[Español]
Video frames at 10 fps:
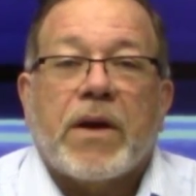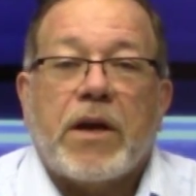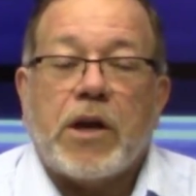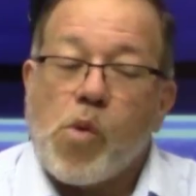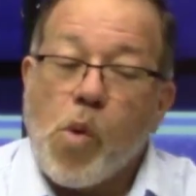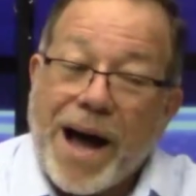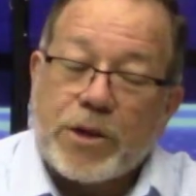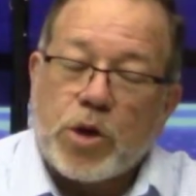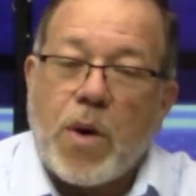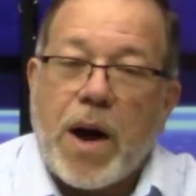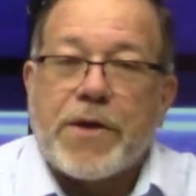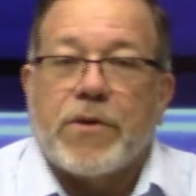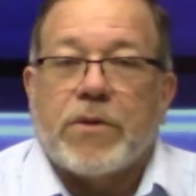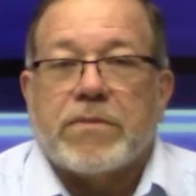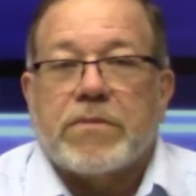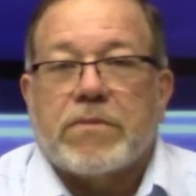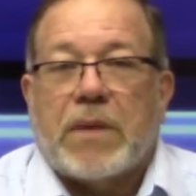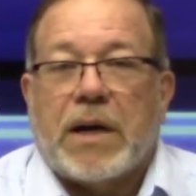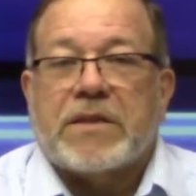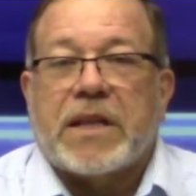y cuatro años
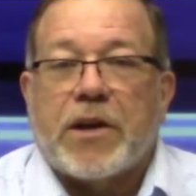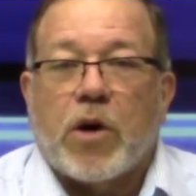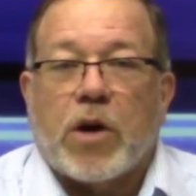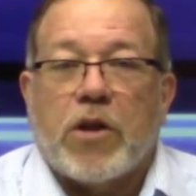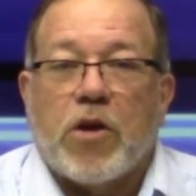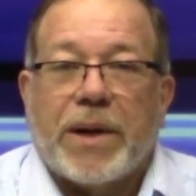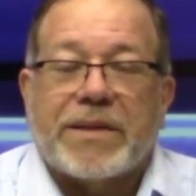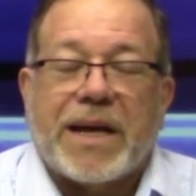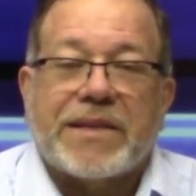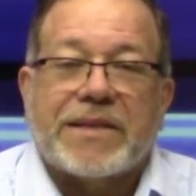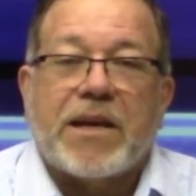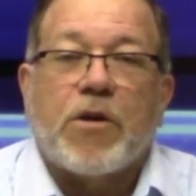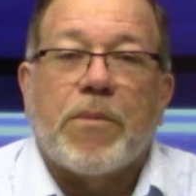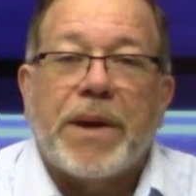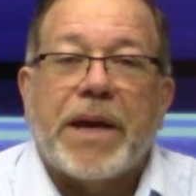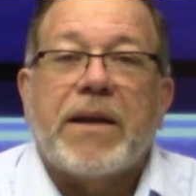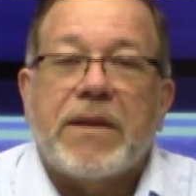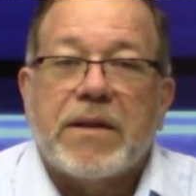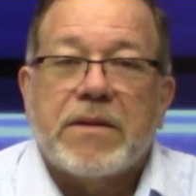anteriores, 96-2000,